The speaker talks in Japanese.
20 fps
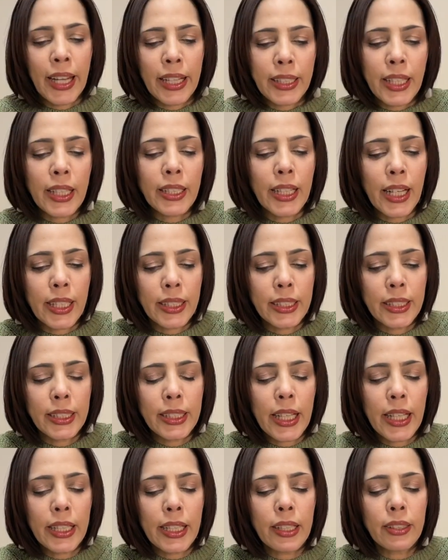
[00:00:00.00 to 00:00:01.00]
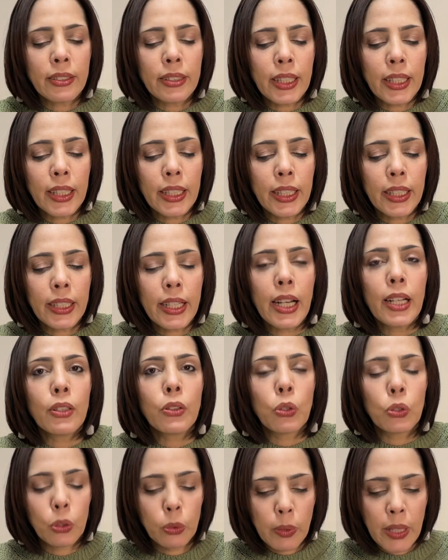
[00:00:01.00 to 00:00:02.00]
ただ、地政学的に韓
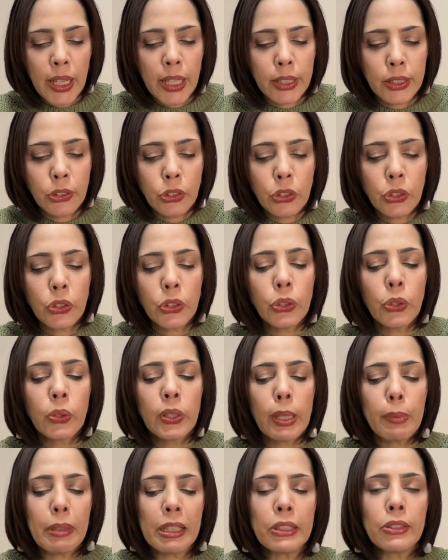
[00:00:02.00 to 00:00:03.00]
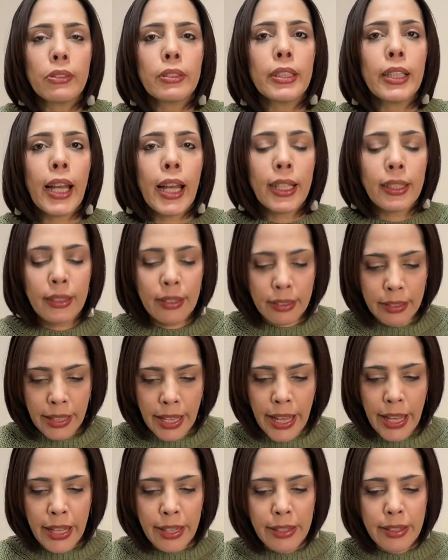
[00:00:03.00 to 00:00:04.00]
国は重要な場所にあっ
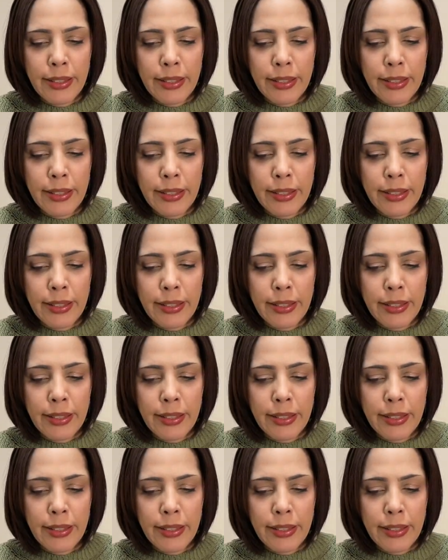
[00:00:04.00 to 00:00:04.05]
て、